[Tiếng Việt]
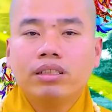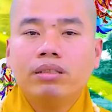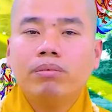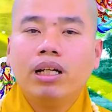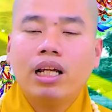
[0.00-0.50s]

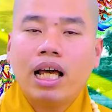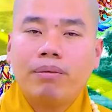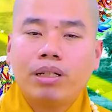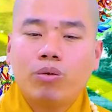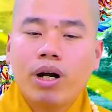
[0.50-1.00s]
mình
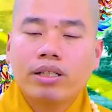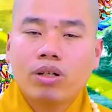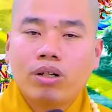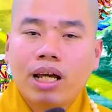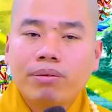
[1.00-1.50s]
làm là hoàn
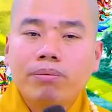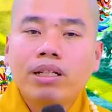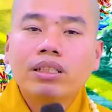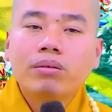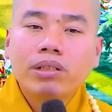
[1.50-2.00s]
toàn làm cho
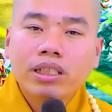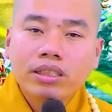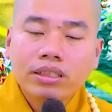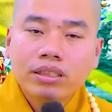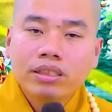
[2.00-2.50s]
mình không
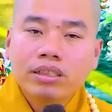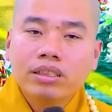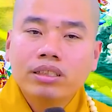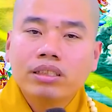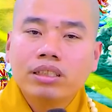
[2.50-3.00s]

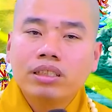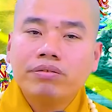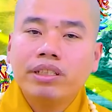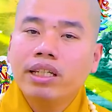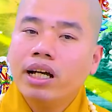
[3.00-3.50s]
à
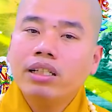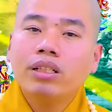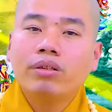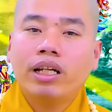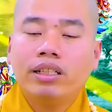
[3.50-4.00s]
phải nhớ
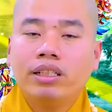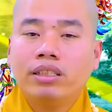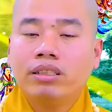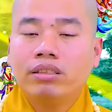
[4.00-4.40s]
chỗ này nghe